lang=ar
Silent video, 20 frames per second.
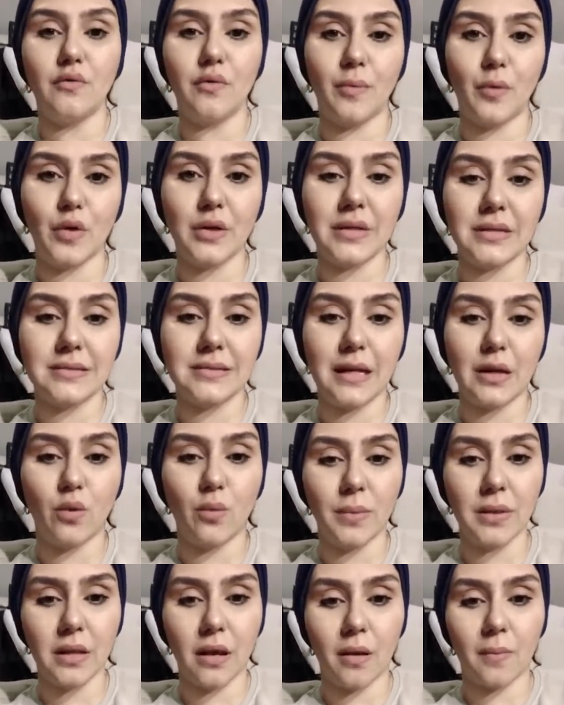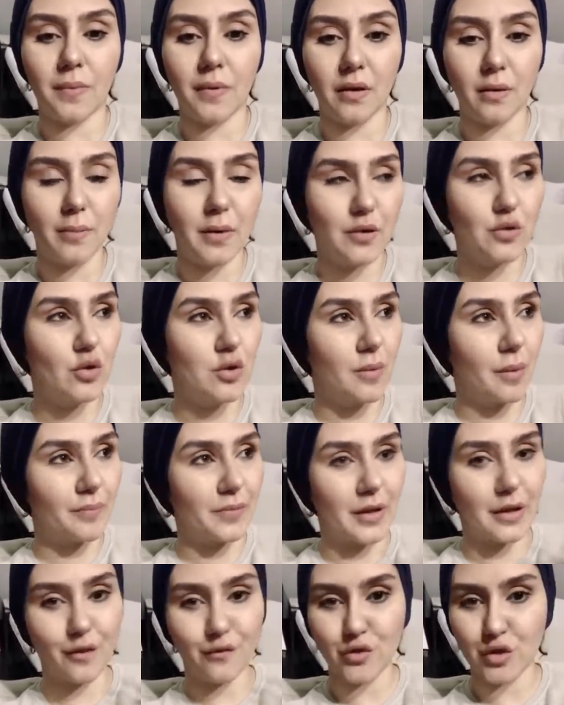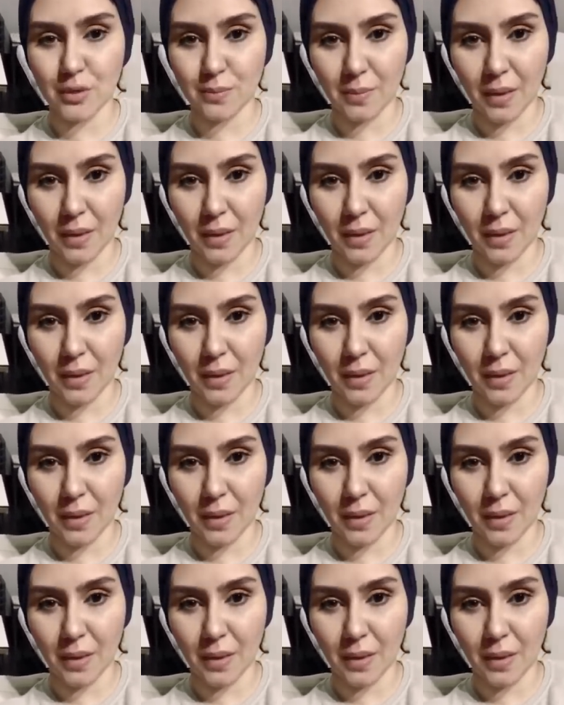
في برج الدلو من الابراج برضو اللي ما بتعرفش